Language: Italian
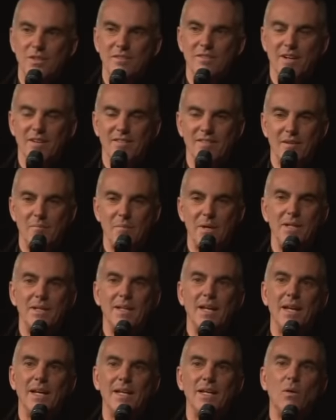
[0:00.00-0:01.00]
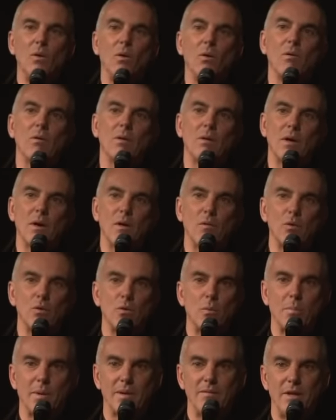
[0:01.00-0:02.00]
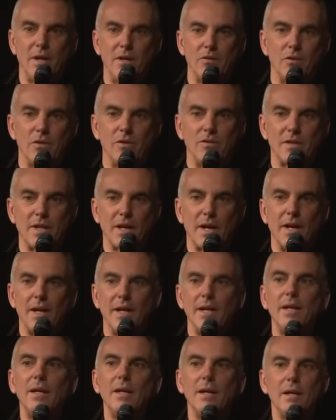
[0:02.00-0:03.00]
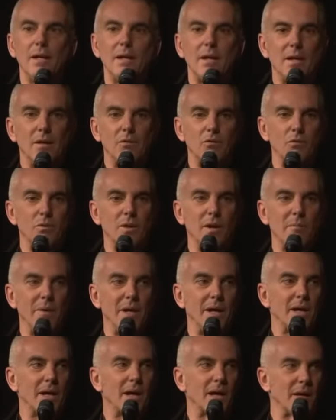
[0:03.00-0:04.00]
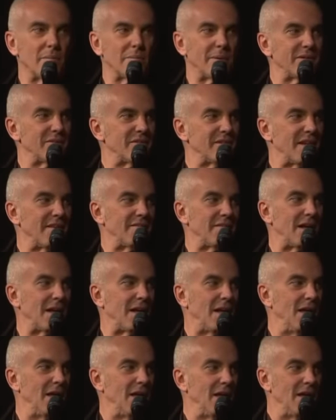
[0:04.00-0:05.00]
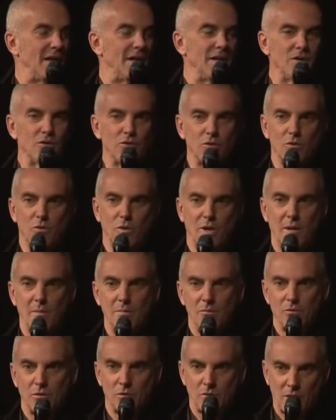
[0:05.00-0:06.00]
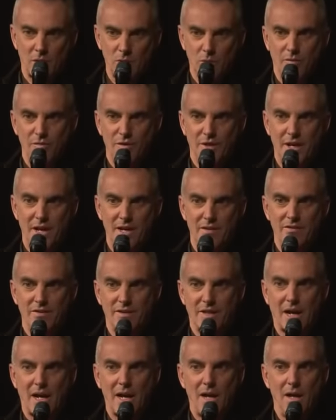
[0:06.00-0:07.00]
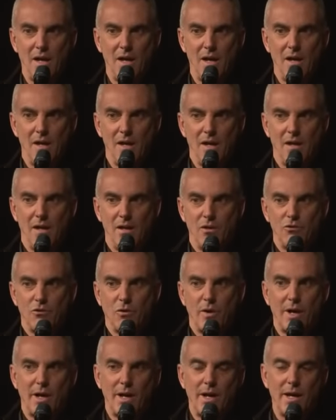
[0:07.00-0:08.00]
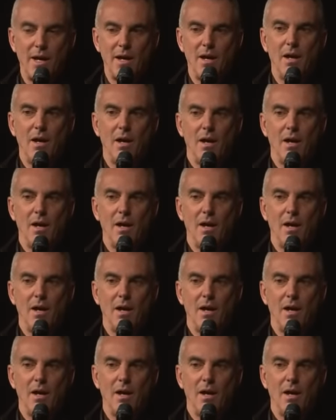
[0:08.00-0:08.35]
diversamente. Io che ho avuto il privilegio di stare lì, il Sud America che passava sotto, sotto la tua finestra, cioè